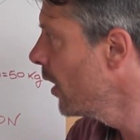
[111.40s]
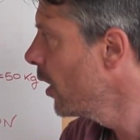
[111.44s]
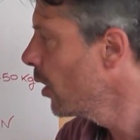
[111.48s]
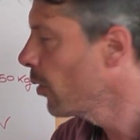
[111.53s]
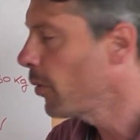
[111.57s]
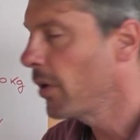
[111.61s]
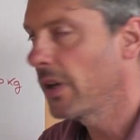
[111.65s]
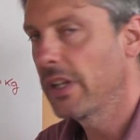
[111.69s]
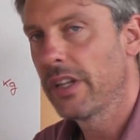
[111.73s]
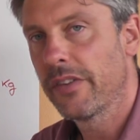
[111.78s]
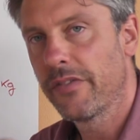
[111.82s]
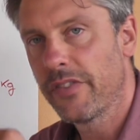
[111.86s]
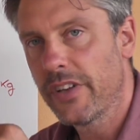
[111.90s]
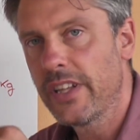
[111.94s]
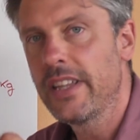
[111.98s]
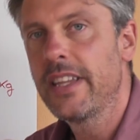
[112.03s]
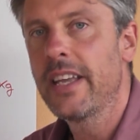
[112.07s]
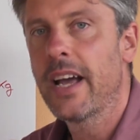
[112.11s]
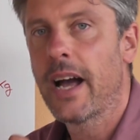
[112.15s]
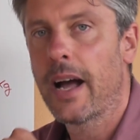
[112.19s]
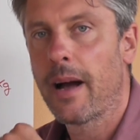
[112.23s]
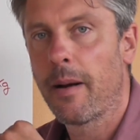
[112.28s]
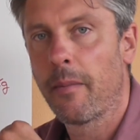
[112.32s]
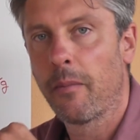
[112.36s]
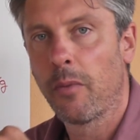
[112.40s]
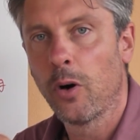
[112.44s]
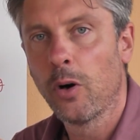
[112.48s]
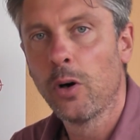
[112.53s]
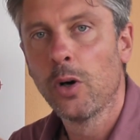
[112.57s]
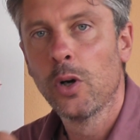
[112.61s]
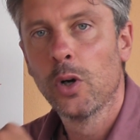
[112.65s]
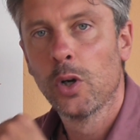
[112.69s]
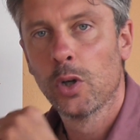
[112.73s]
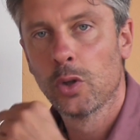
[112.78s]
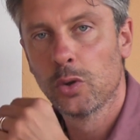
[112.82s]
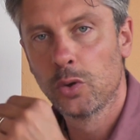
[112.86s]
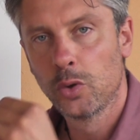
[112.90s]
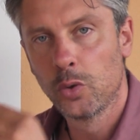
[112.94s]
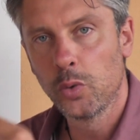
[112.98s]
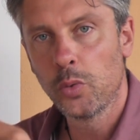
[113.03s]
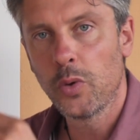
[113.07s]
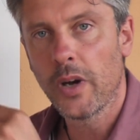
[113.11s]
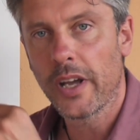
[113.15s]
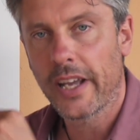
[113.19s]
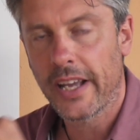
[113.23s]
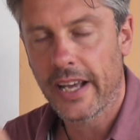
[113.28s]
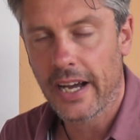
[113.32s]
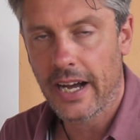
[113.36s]
quindi vediamo
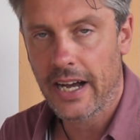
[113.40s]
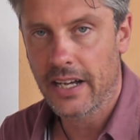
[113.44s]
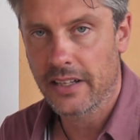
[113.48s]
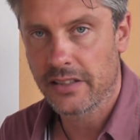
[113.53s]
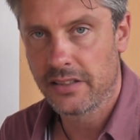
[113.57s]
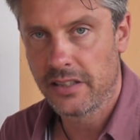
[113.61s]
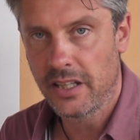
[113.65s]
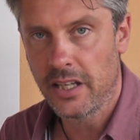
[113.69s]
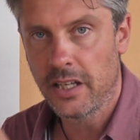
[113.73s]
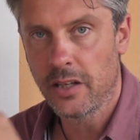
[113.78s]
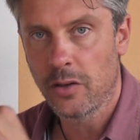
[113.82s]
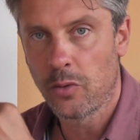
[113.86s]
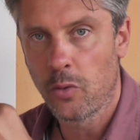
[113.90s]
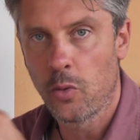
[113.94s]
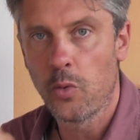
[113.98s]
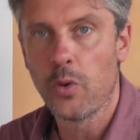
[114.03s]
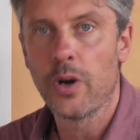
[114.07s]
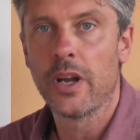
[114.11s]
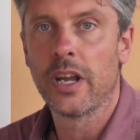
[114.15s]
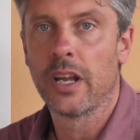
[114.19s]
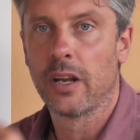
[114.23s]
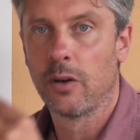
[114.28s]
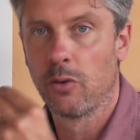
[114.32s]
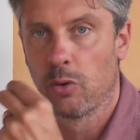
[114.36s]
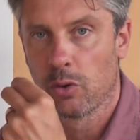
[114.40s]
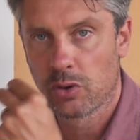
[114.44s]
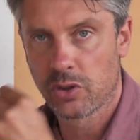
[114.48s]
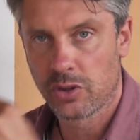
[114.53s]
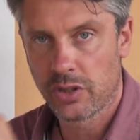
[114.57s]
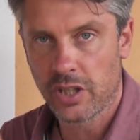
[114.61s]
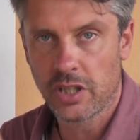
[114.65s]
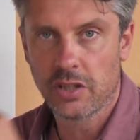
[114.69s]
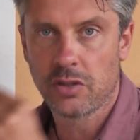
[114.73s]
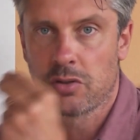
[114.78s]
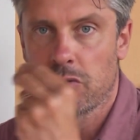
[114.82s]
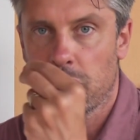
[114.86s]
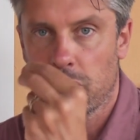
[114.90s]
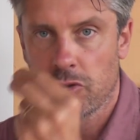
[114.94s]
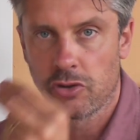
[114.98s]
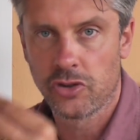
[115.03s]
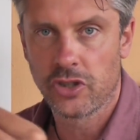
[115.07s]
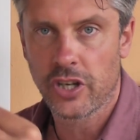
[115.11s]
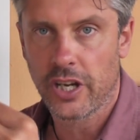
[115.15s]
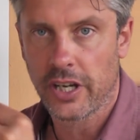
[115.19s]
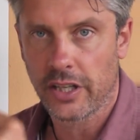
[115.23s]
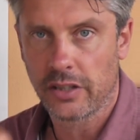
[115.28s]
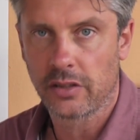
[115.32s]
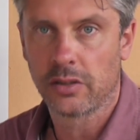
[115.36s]
due casi in cui lo stesso
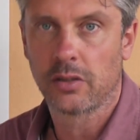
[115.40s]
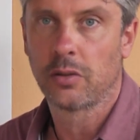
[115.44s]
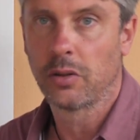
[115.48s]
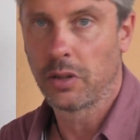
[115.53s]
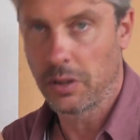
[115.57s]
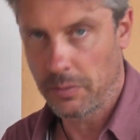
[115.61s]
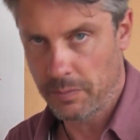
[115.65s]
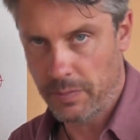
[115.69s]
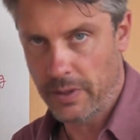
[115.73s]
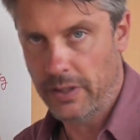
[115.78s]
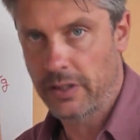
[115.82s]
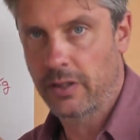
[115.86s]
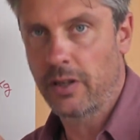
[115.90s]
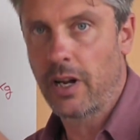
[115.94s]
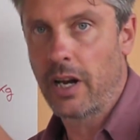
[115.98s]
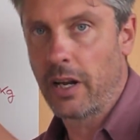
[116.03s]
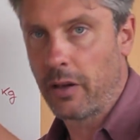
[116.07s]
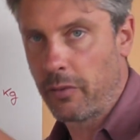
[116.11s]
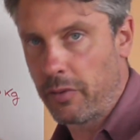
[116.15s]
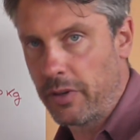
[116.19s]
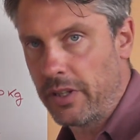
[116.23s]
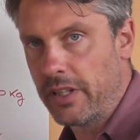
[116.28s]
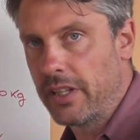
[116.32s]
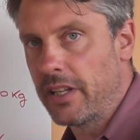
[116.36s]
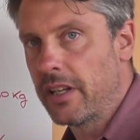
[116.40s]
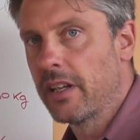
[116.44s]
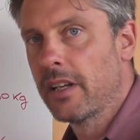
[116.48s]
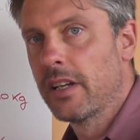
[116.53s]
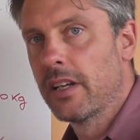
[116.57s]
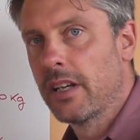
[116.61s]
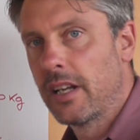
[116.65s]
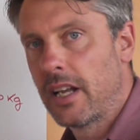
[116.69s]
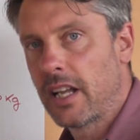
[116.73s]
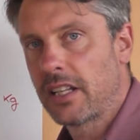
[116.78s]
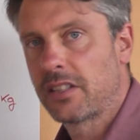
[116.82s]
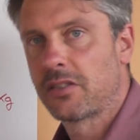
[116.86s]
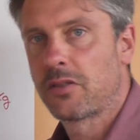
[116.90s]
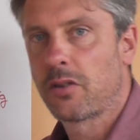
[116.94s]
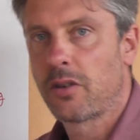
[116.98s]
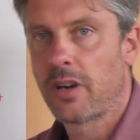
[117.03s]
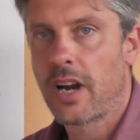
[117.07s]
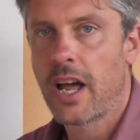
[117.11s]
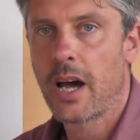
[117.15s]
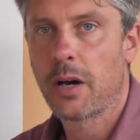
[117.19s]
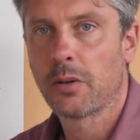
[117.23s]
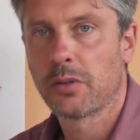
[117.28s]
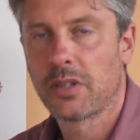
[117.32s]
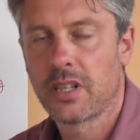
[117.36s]
oggetto in particolare quindi
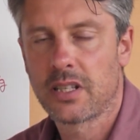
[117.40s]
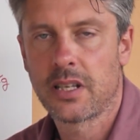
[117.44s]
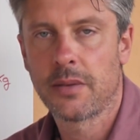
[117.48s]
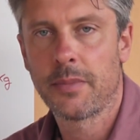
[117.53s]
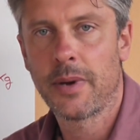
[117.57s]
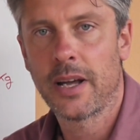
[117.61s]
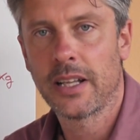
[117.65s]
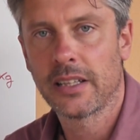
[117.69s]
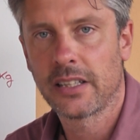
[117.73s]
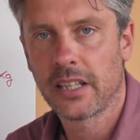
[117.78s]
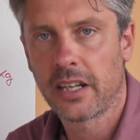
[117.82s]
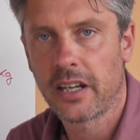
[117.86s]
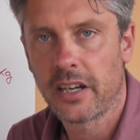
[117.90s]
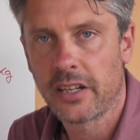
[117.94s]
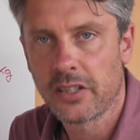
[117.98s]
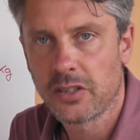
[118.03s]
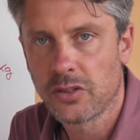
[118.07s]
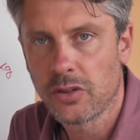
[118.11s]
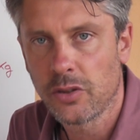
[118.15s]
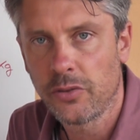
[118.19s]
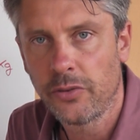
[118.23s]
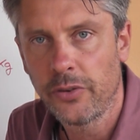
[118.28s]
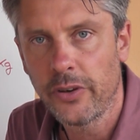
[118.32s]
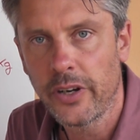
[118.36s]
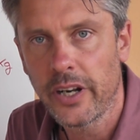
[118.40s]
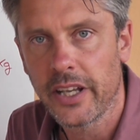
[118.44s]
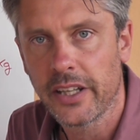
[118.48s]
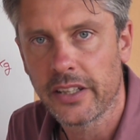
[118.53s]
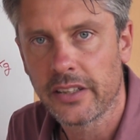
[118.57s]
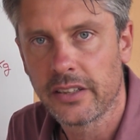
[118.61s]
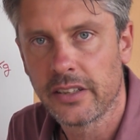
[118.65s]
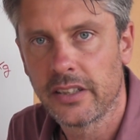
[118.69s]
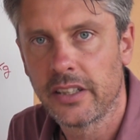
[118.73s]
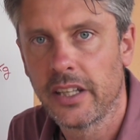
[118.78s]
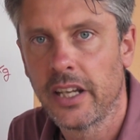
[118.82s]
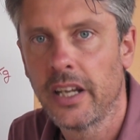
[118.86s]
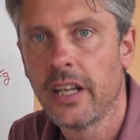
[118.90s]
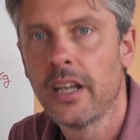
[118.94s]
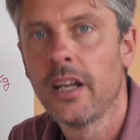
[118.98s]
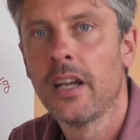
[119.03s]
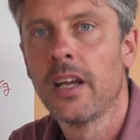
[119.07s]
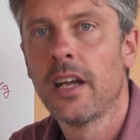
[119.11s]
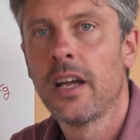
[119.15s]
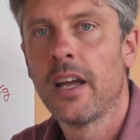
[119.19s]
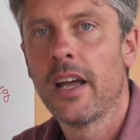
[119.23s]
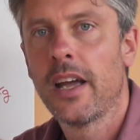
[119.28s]
l'astronauta Samantha Cristoforetti